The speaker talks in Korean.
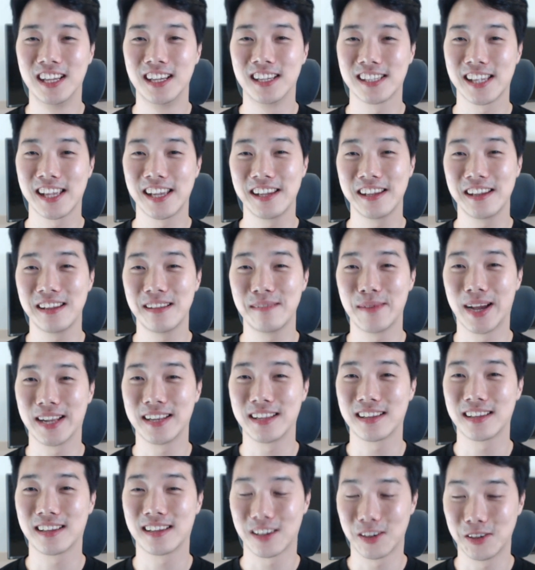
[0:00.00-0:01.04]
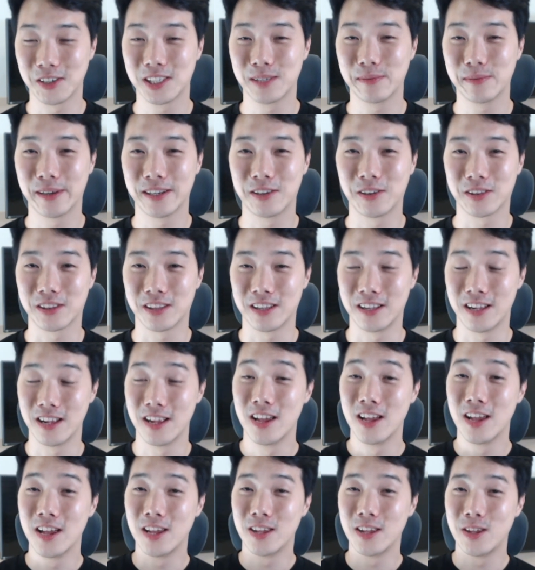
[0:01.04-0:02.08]
새해 많이 결심하는 것들,
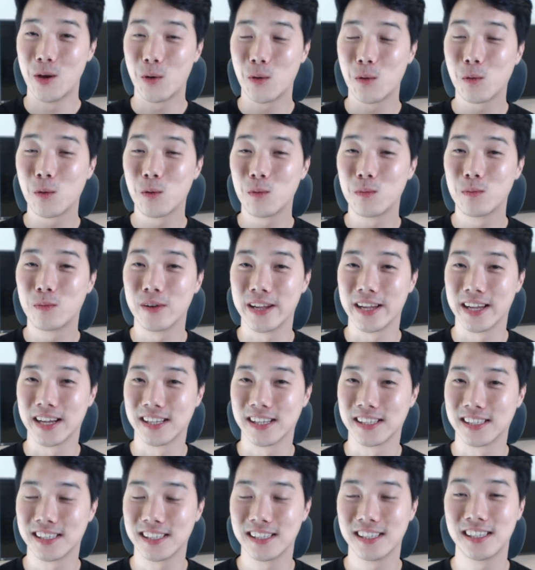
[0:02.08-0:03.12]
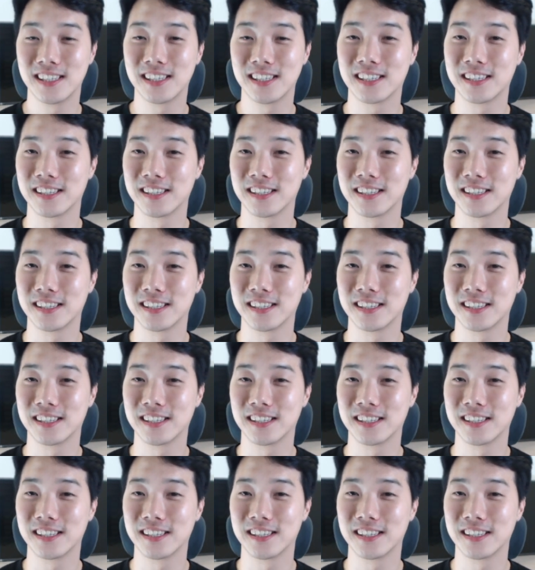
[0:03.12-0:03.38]
영어 공부해야지,